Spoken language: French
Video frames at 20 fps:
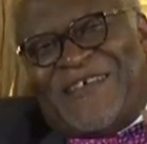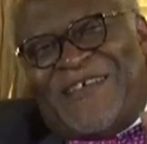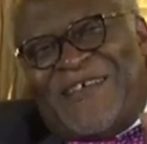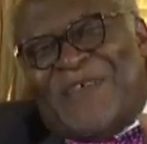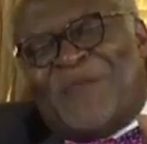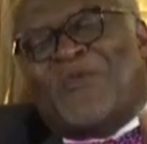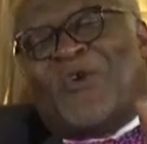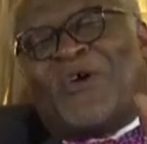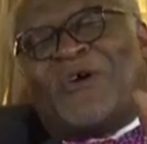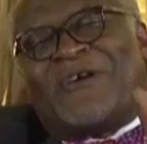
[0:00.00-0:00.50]

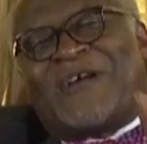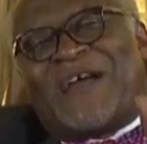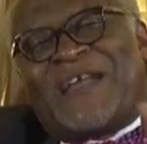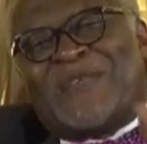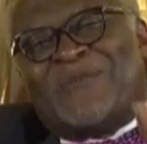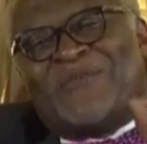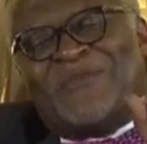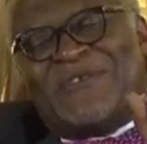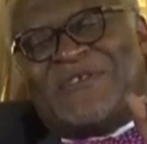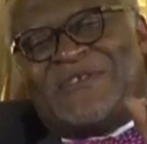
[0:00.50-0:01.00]
Il me regarde
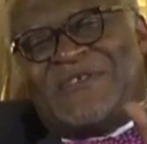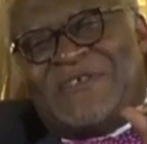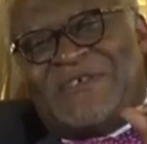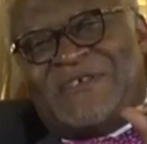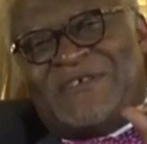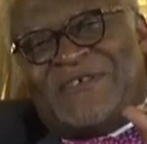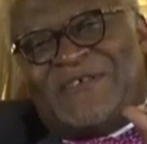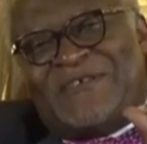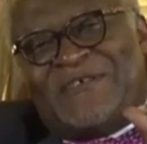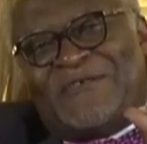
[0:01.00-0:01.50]
et me dit,
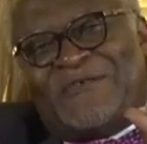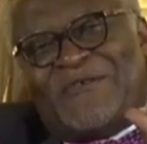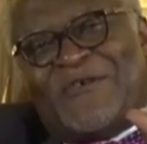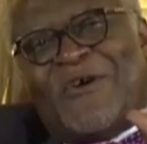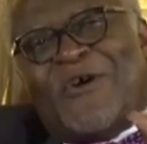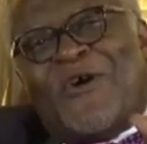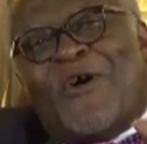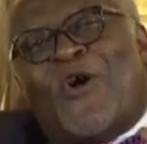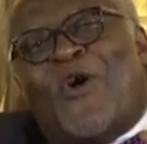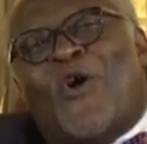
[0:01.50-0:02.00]

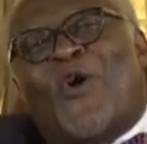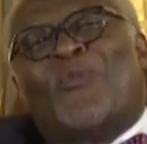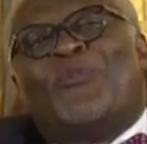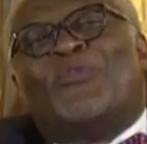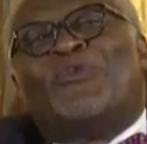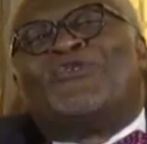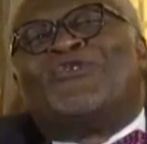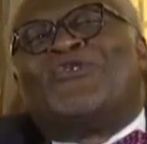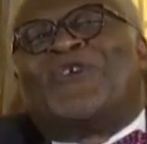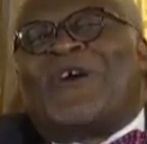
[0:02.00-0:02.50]
on
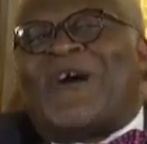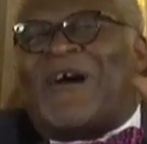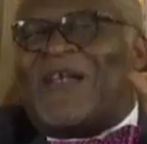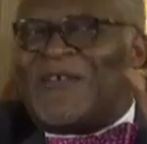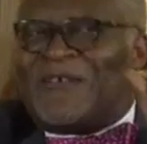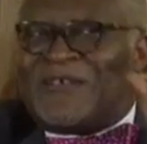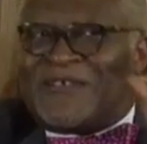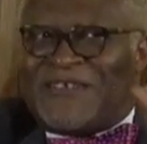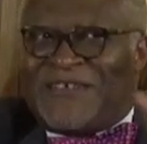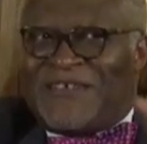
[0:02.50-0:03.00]
peut te
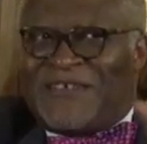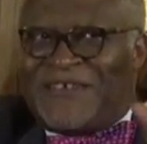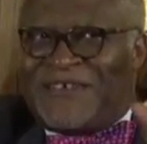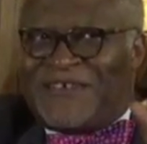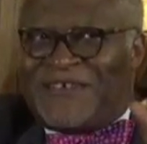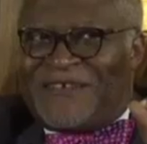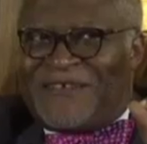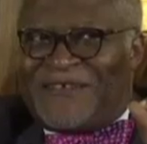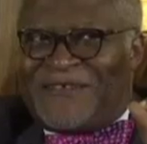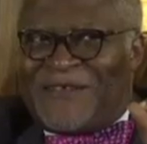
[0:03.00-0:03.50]

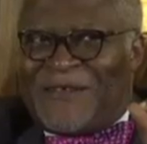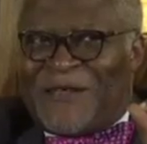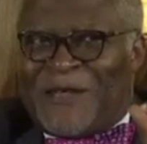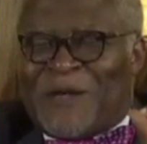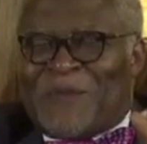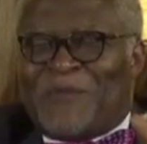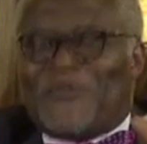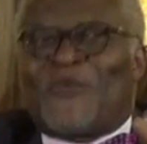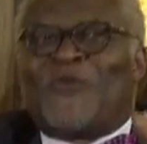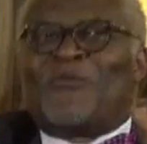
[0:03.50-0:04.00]
ralentir,
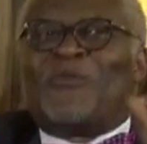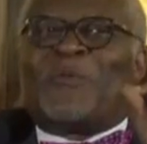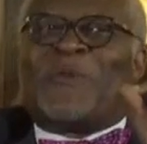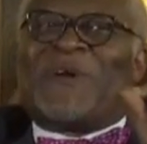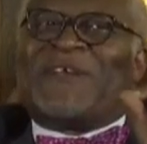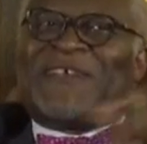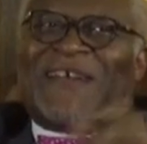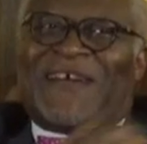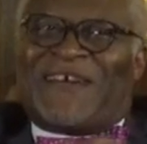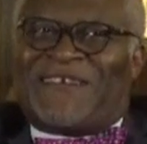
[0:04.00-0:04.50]
mais on ne peut
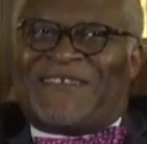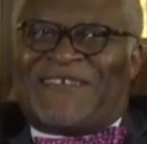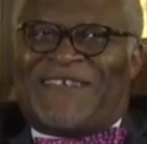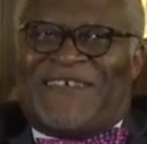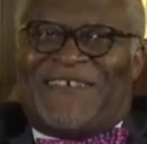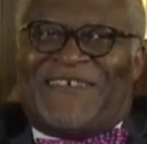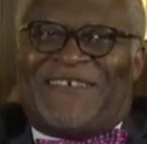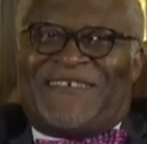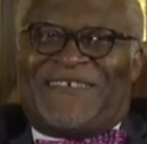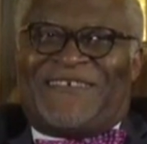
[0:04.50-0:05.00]
pas t'arrêter.
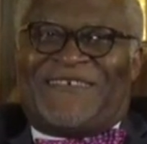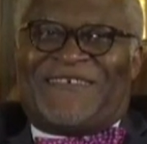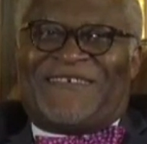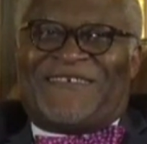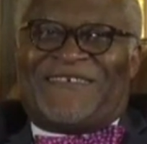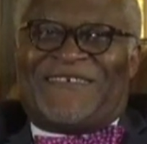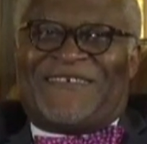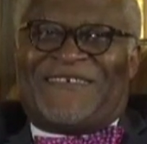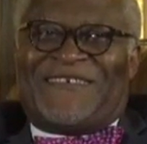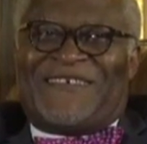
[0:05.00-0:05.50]

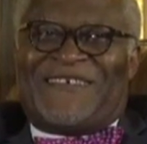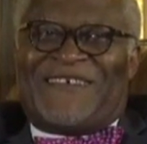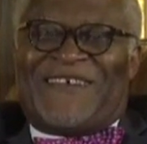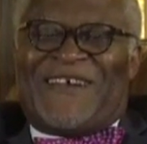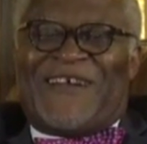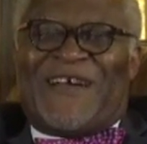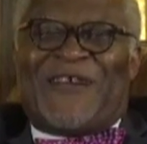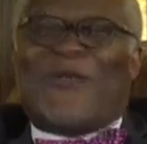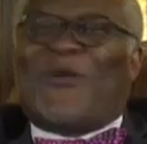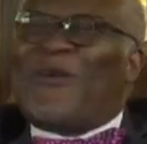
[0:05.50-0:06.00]

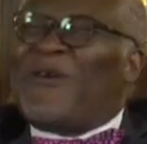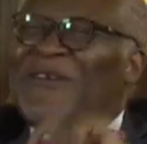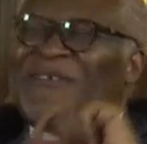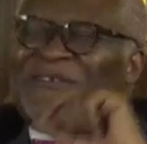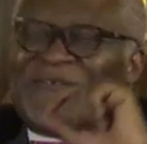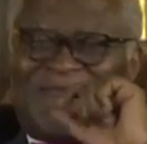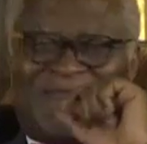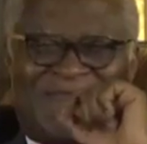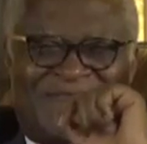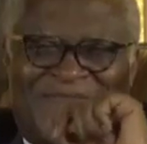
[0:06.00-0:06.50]
Alors,
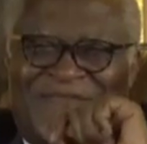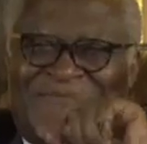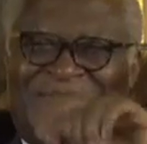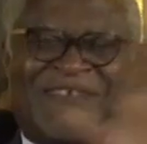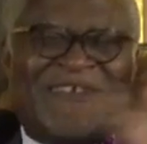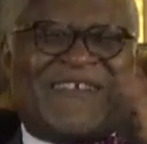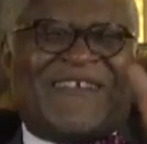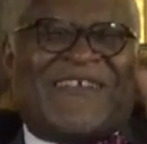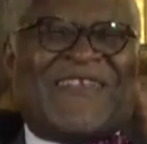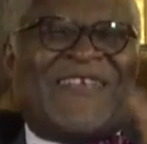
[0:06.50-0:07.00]

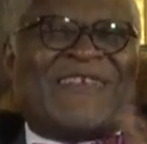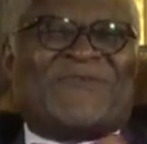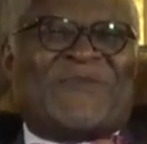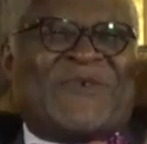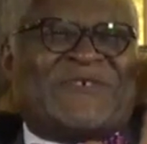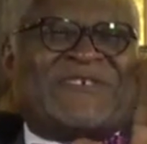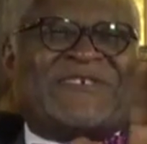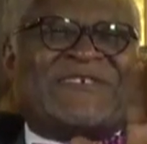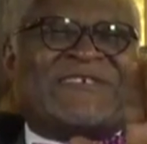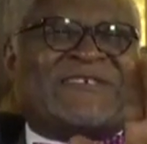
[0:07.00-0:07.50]

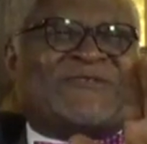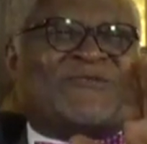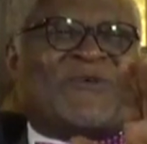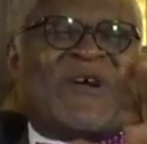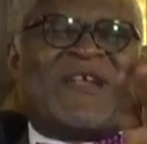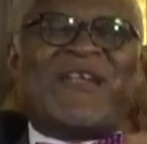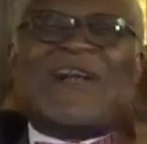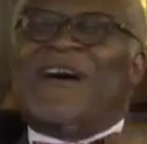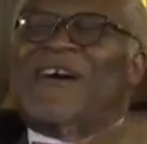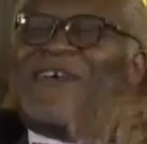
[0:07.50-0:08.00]
laisse-moi ces
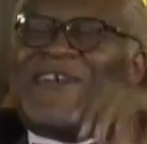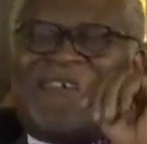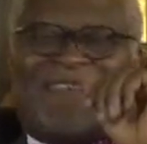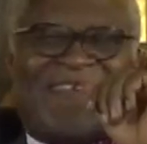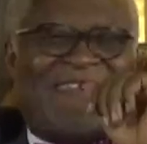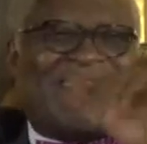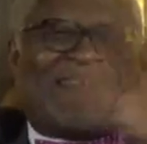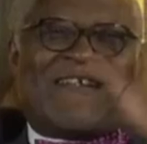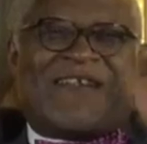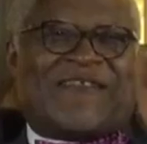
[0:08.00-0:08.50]
histoires-là
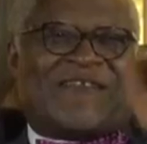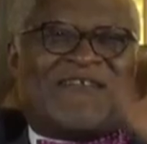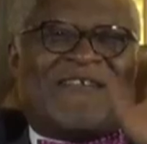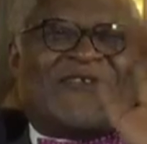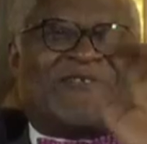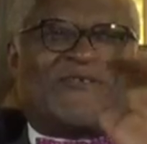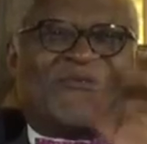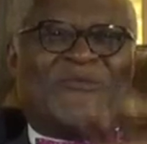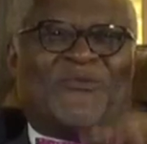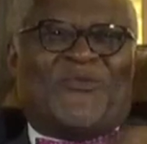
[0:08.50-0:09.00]
et rentre
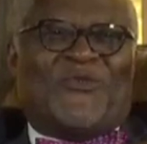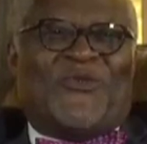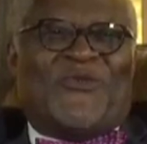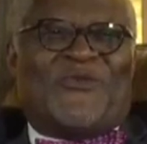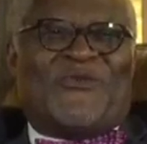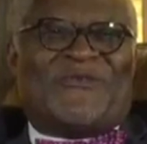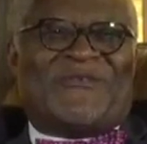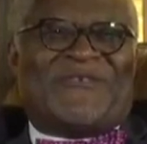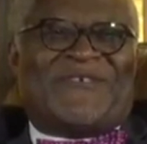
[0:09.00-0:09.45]
dans ton boulot.